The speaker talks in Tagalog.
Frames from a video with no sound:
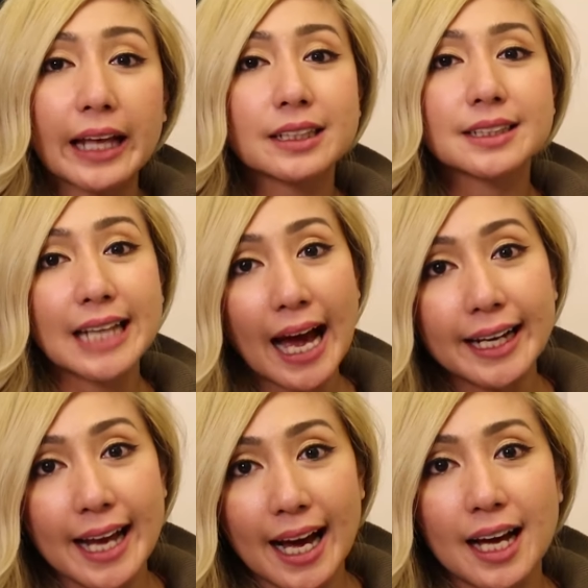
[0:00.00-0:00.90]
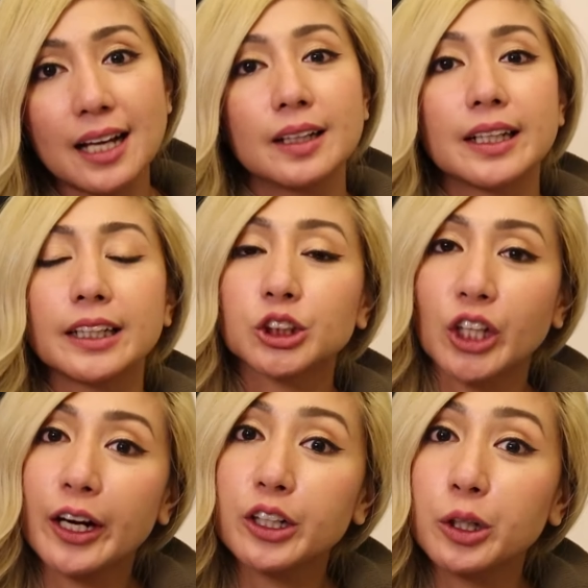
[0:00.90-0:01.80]
And sana,
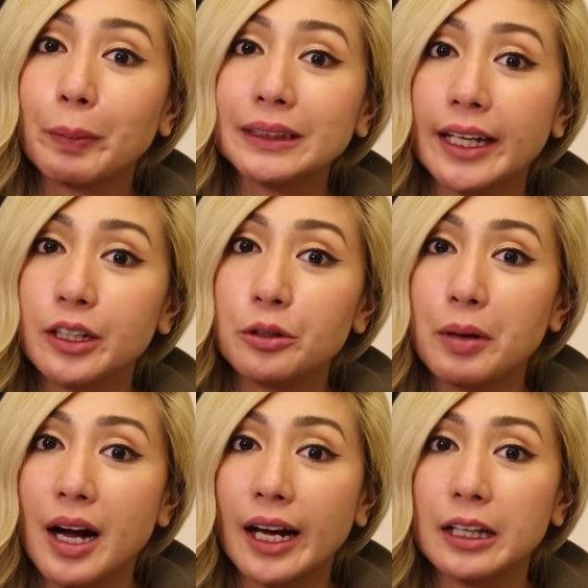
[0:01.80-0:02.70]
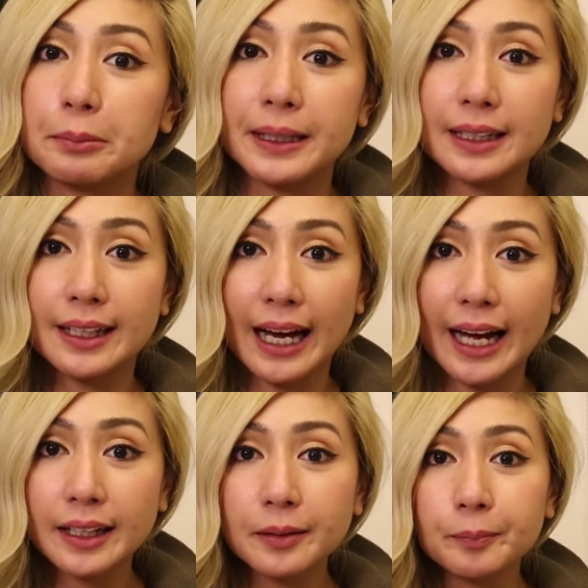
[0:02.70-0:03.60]
i-share nyo pa sa inyong mga
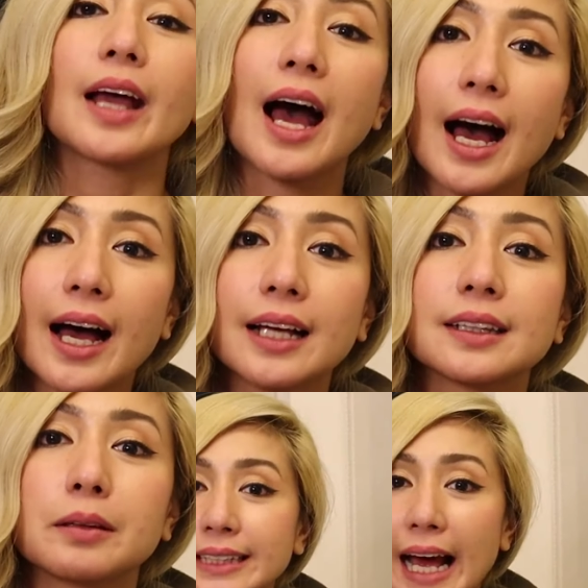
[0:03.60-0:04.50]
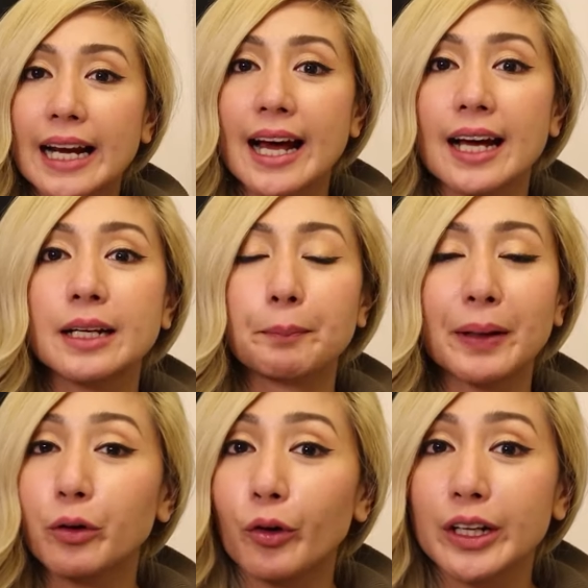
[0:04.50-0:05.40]
kaibigan. At sana
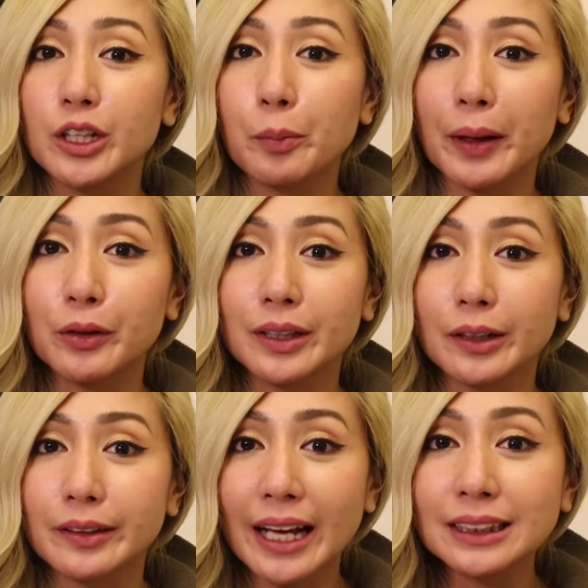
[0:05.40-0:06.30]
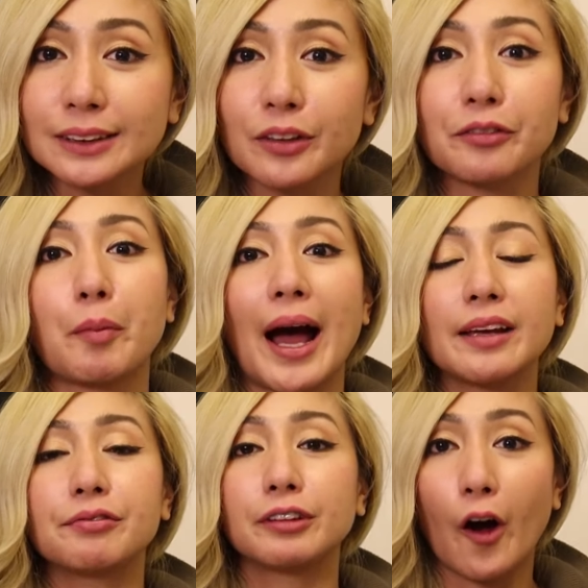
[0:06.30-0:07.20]
napanoorin nyo pa yung the rest of
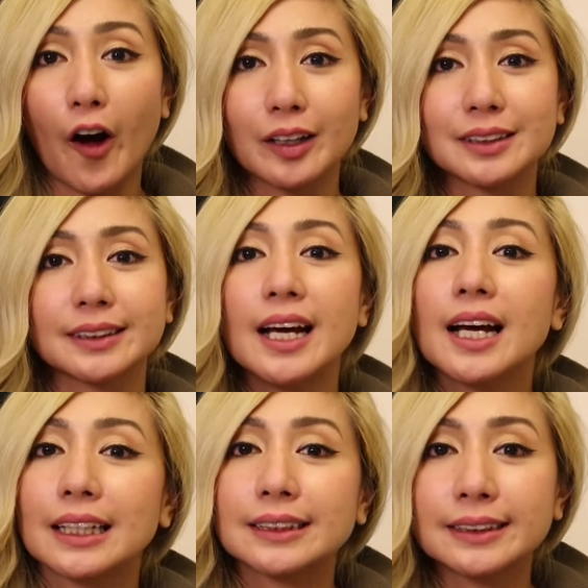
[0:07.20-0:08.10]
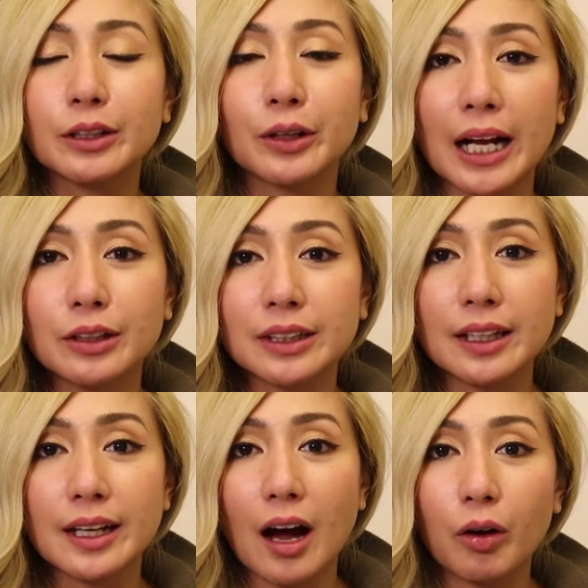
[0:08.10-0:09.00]
my vlogs. Kasi sigurado
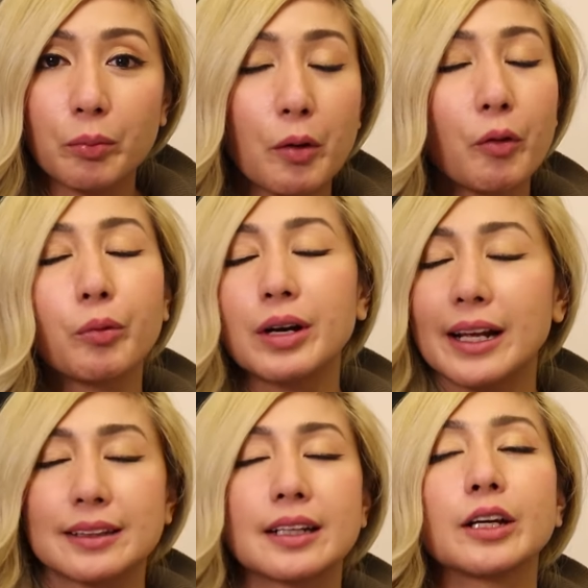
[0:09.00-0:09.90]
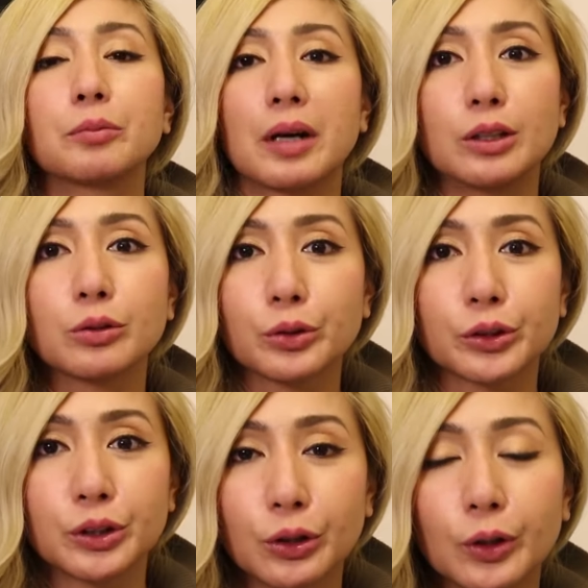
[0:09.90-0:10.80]
talaga ako mawawala talaga yung
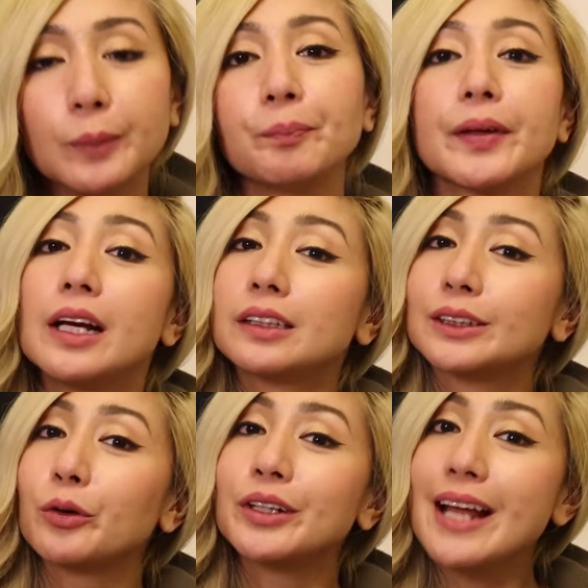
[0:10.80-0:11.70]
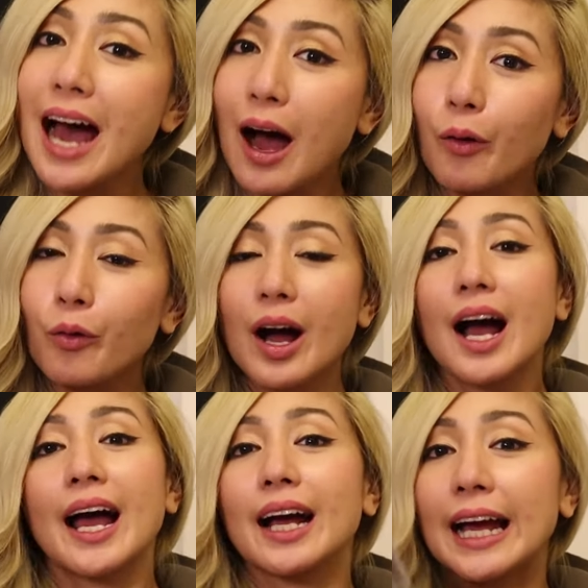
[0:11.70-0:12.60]
malungkot nyo. So now,
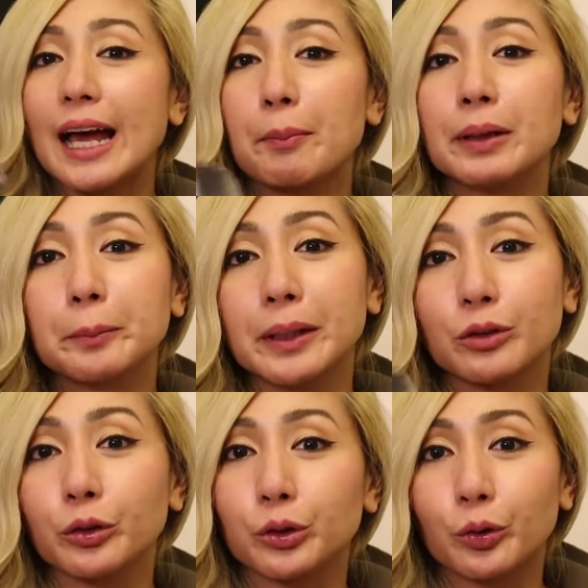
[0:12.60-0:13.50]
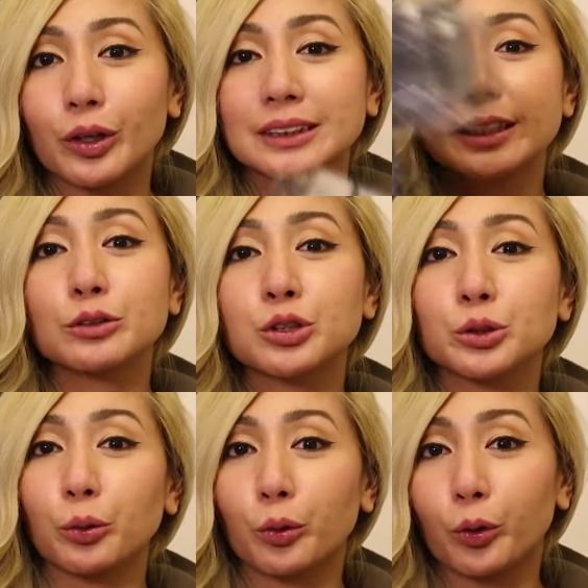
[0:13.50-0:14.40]
kaya bitbit -bit ko to kasi
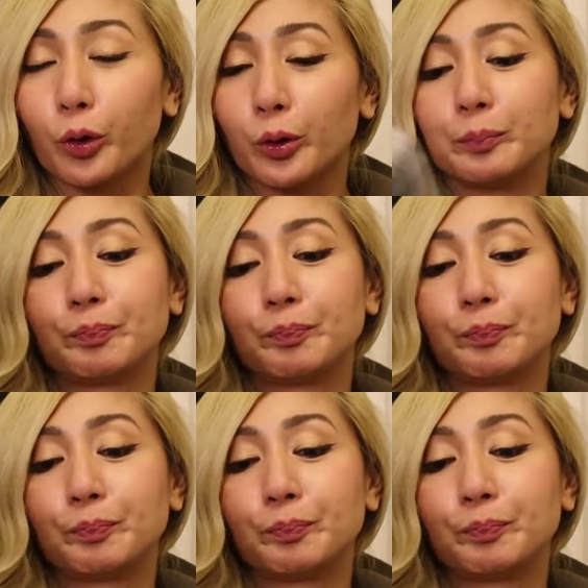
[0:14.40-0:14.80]
gusto ko